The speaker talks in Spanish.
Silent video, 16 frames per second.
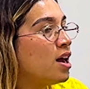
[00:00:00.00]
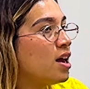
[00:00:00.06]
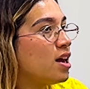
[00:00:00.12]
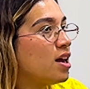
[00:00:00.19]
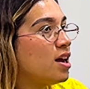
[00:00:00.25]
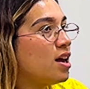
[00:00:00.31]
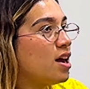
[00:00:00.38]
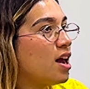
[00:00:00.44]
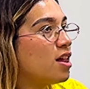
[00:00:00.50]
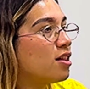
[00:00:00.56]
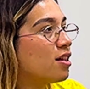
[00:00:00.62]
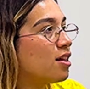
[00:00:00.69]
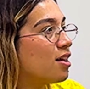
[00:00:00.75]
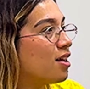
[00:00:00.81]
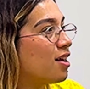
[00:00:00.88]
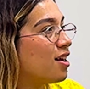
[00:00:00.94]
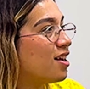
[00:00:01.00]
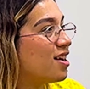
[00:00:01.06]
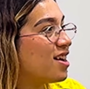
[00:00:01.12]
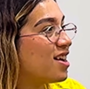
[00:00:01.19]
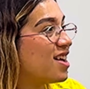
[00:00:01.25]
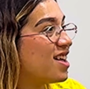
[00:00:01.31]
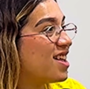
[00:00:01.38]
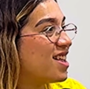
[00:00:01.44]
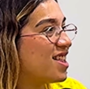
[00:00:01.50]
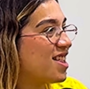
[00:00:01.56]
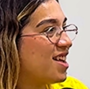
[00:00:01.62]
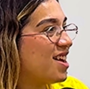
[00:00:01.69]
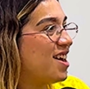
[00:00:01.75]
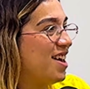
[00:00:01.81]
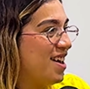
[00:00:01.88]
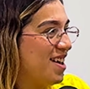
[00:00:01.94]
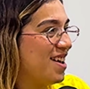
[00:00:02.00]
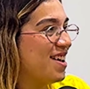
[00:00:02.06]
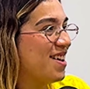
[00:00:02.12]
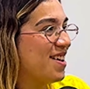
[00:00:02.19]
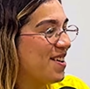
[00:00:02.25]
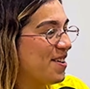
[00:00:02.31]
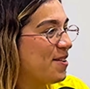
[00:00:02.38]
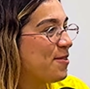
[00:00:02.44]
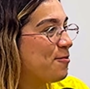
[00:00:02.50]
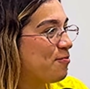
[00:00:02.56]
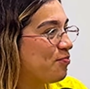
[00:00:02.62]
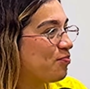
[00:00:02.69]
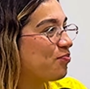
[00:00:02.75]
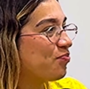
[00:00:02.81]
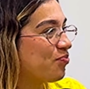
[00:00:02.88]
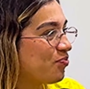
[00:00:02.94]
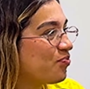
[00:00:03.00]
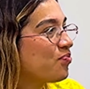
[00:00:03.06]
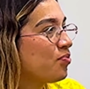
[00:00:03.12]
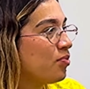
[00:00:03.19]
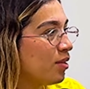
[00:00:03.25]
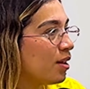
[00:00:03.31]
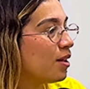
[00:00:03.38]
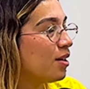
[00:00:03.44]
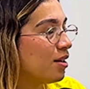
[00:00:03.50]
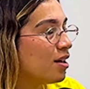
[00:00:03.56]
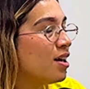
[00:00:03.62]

Y hacer rivalidades, ¿no? Supongo, o sea, deportivamente hablando, ¿no?